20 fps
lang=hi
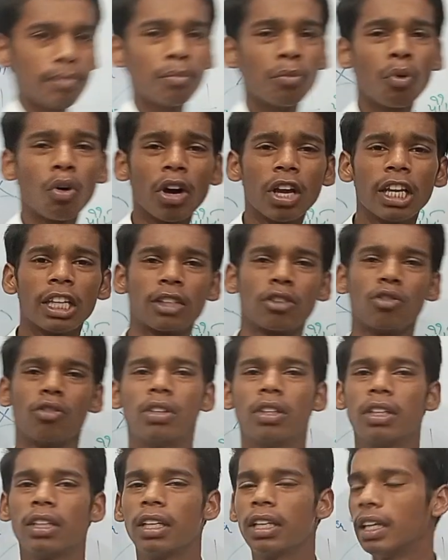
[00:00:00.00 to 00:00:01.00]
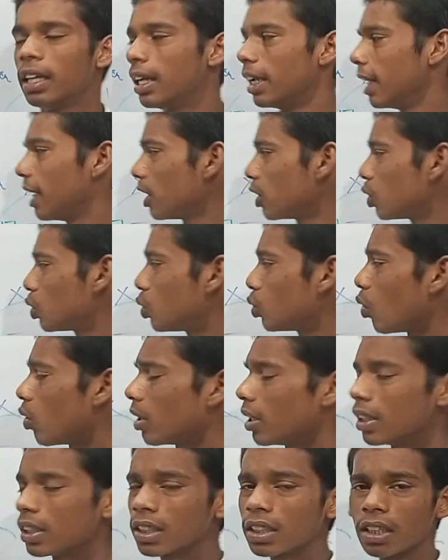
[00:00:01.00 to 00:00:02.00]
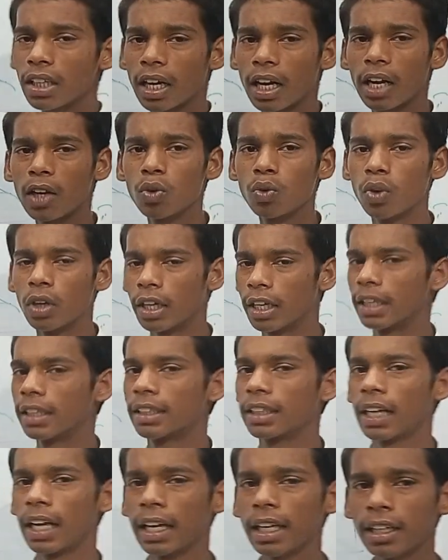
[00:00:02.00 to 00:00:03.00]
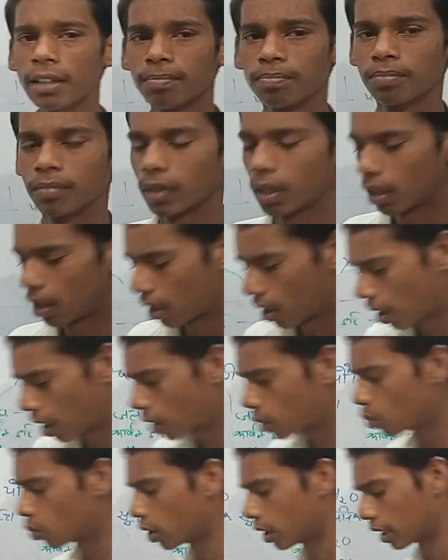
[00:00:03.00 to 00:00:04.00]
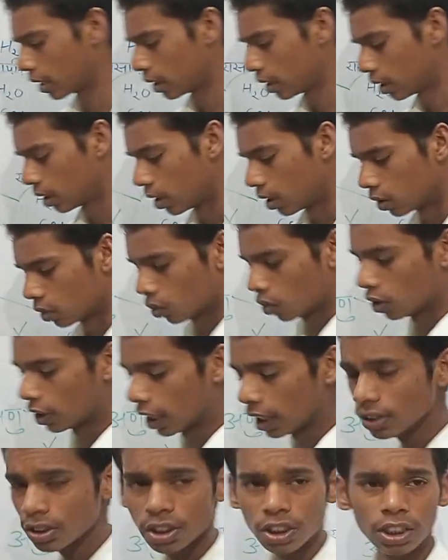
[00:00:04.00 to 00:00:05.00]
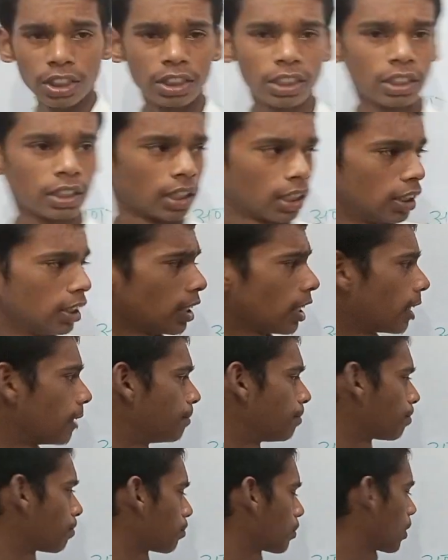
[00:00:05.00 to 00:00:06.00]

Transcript: मॉलिक्यूल टू एक अड़ु है क्या है अड़ु है तो ध्यान से देखिएगा ठीक है